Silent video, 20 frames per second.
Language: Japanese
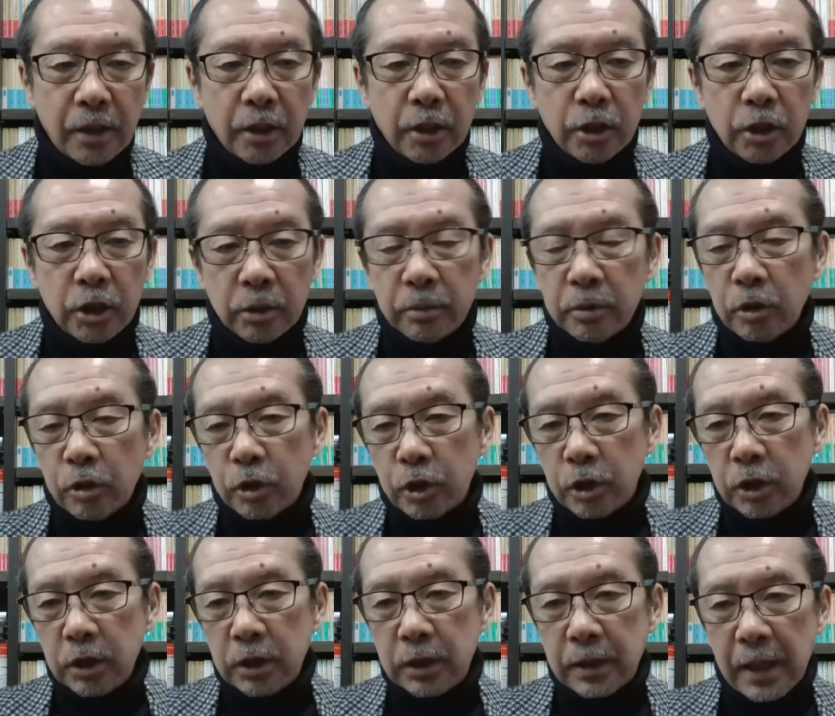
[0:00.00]
自分の
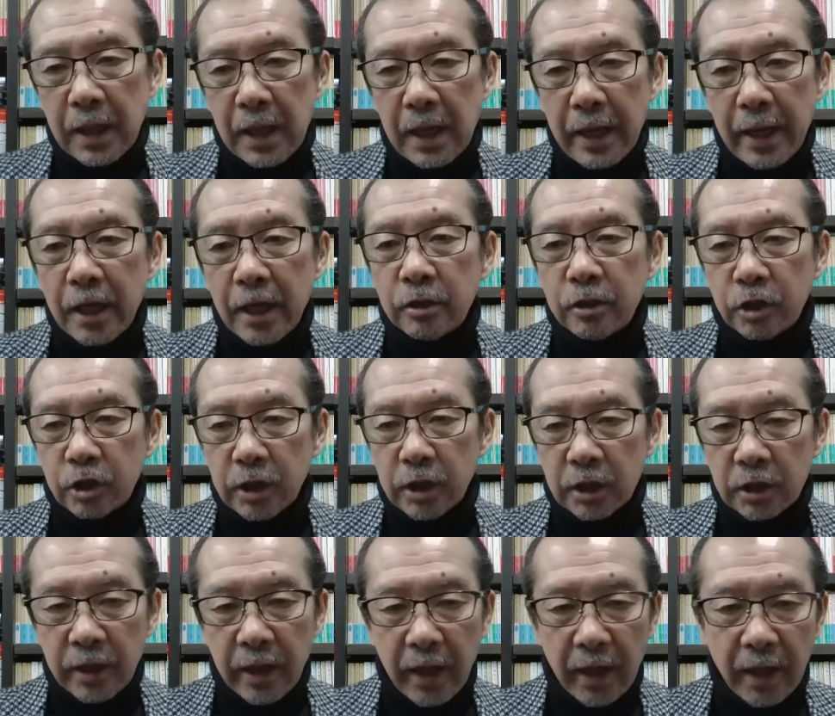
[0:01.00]
ツイッター X で
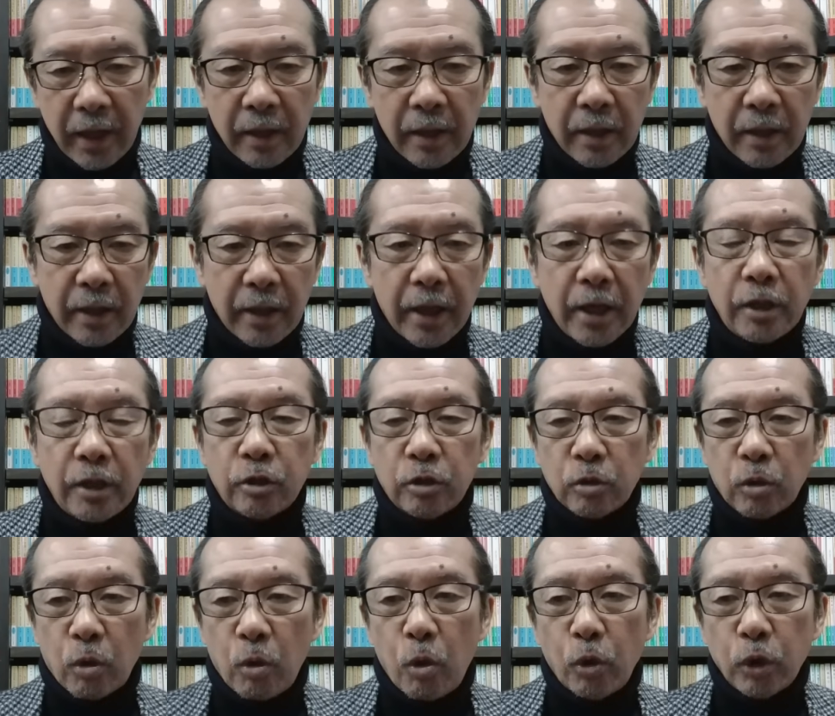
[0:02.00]
すね、X
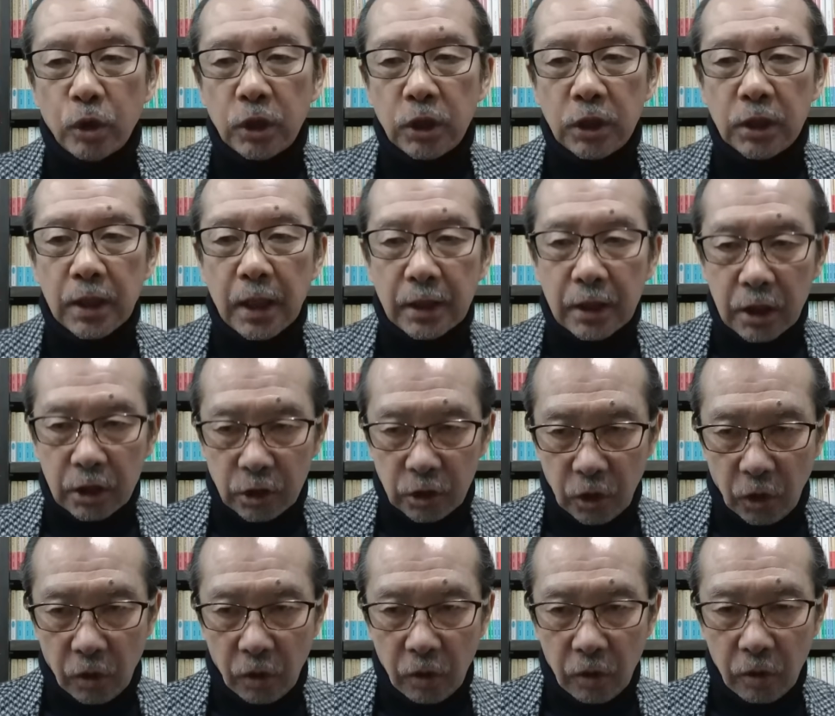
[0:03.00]
を更新したんです
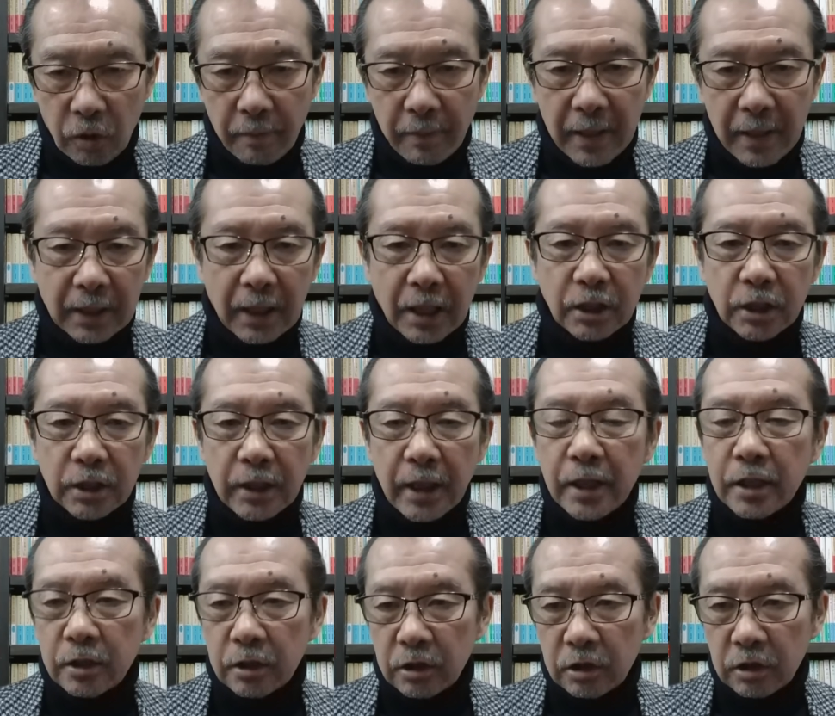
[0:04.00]
よ。新しい
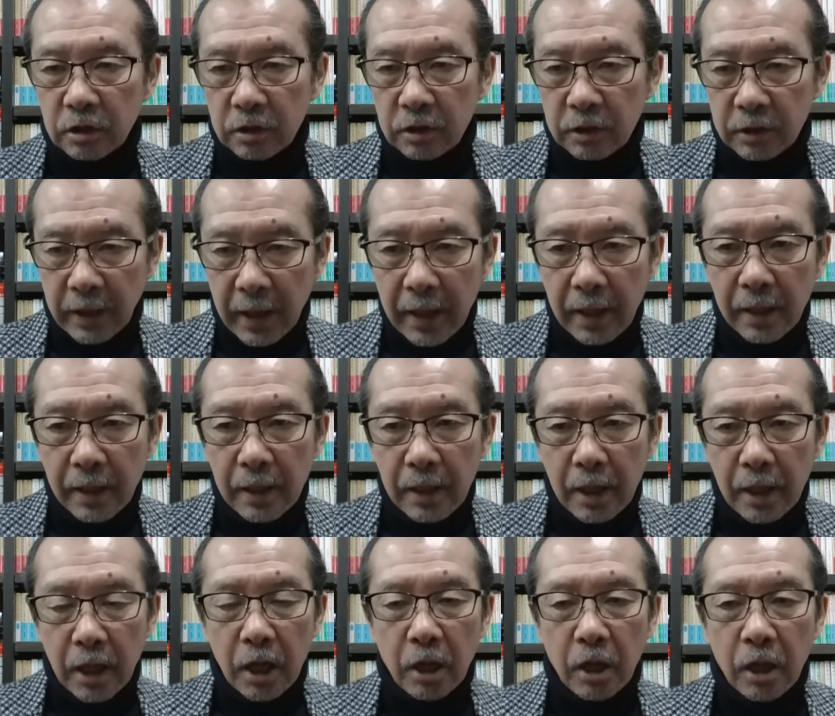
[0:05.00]
X ね、
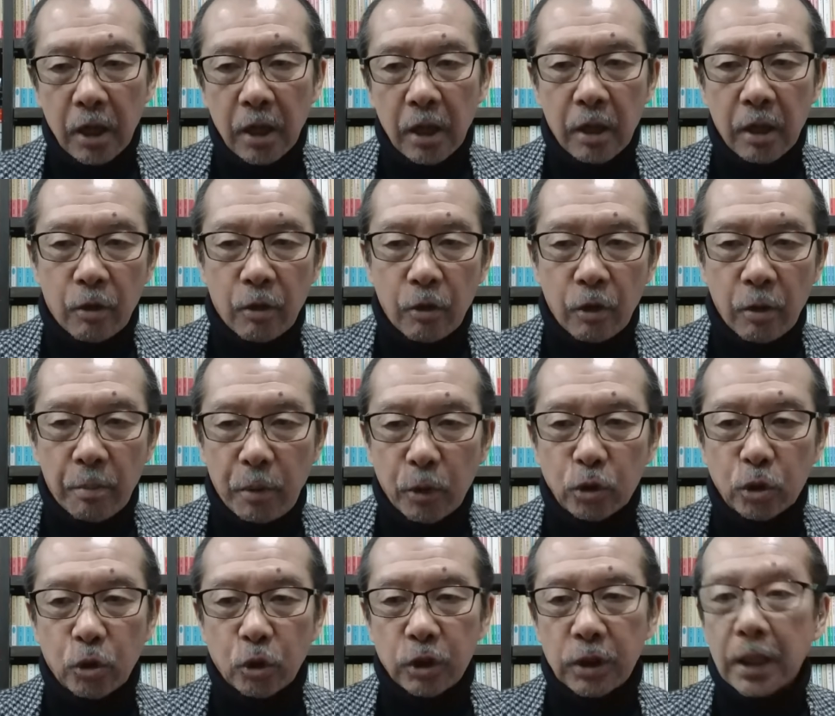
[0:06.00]
えー、これを
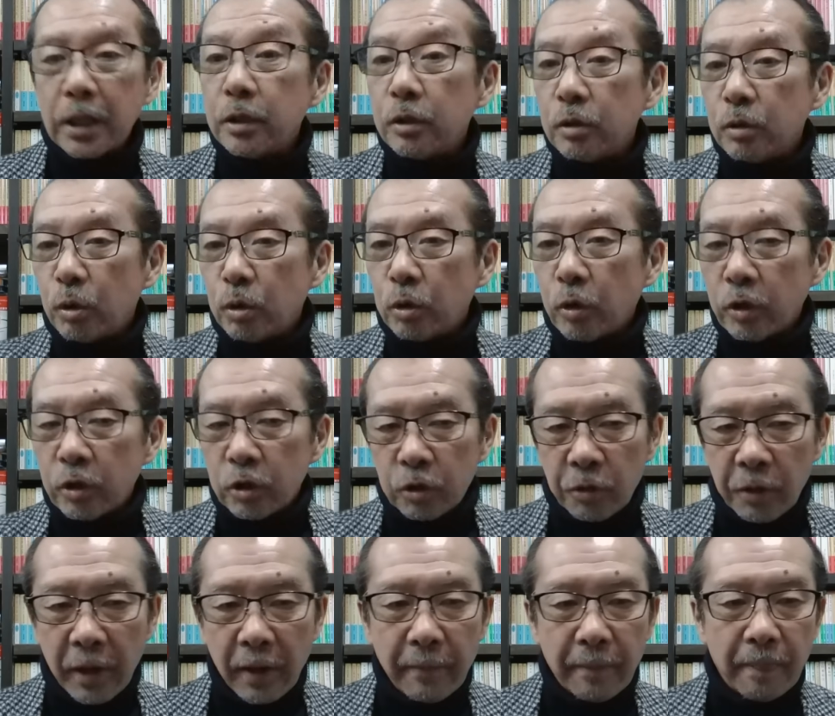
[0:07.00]
ポストしたっていうことですよ
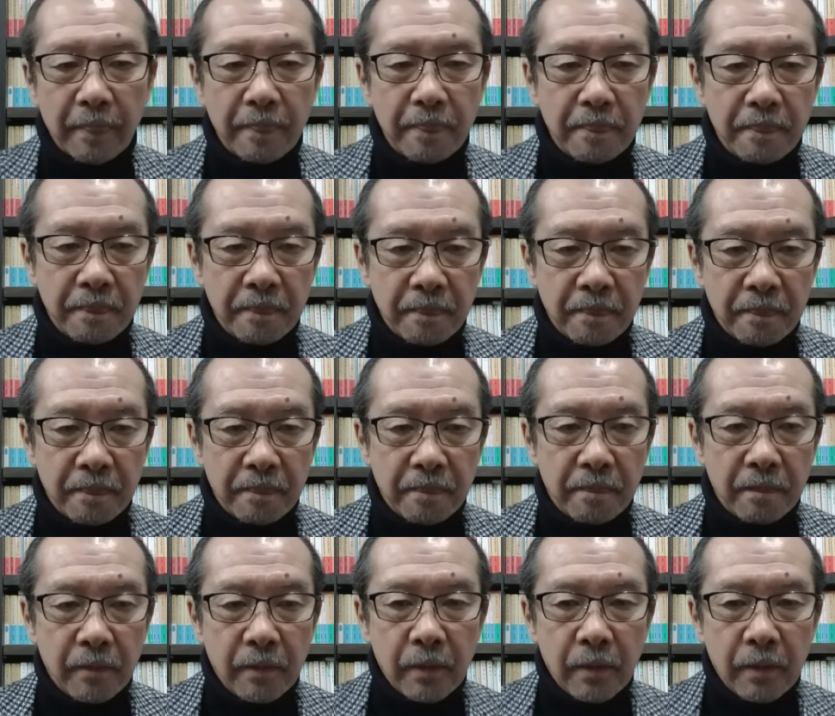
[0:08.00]
ね。うん。